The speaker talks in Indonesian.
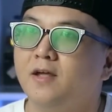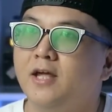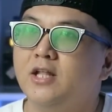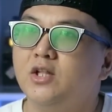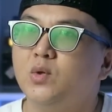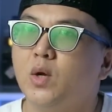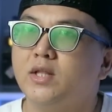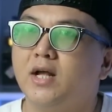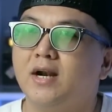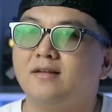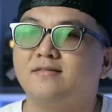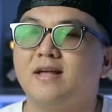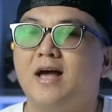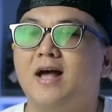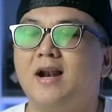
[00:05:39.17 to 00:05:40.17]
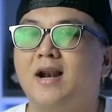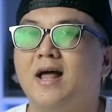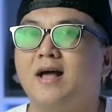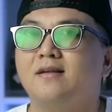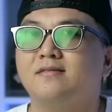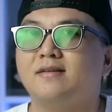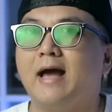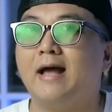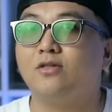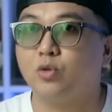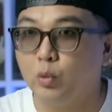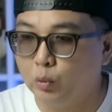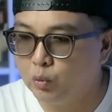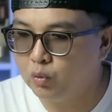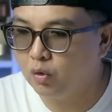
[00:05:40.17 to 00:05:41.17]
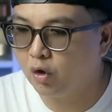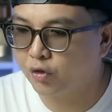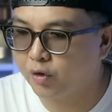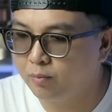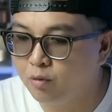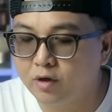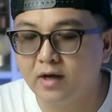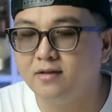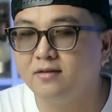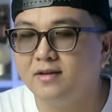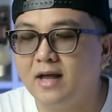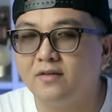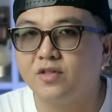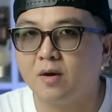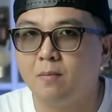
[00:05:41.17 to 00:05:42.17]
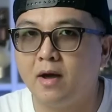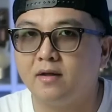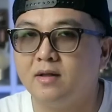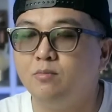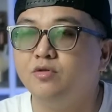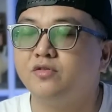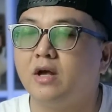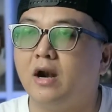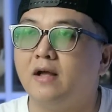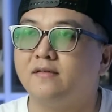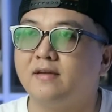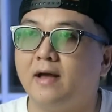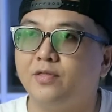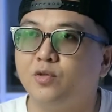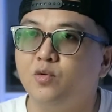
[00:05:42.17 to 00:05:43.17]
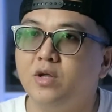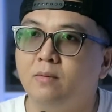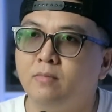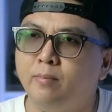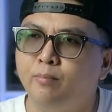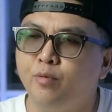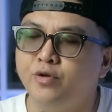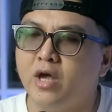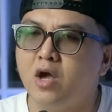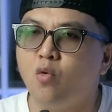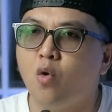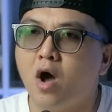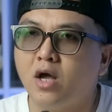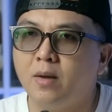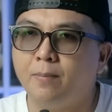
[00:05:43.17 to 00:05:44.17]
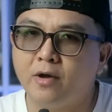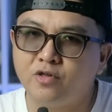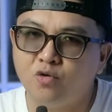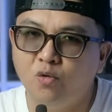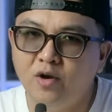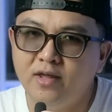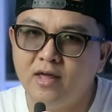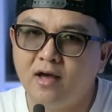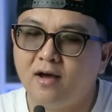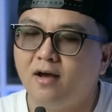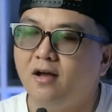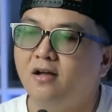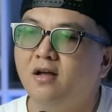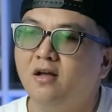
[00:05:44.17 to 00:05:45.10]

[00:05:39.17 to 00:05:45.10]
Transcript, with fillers: ini tuh adalah salah satu atau bukan yang terbaik namun salah satu yang mempunyai wangi paculi yang